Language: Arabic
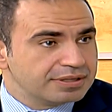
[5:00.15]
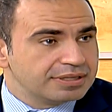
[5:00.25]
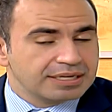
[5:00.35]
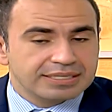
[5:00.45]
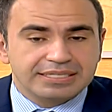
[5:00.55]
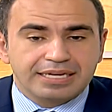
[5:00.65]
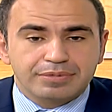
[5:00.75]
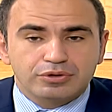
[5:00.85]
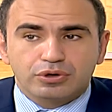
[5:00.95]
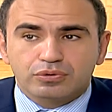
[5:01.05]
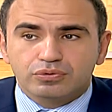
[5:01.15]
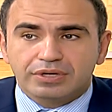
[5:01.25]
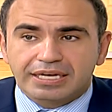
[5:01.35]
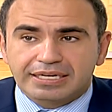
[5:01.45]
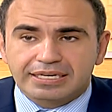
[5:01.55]
الغذاء بده
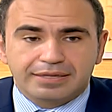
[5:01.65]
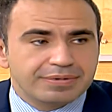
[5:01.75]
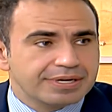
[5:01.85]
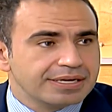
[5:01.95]
يكون اكيليبري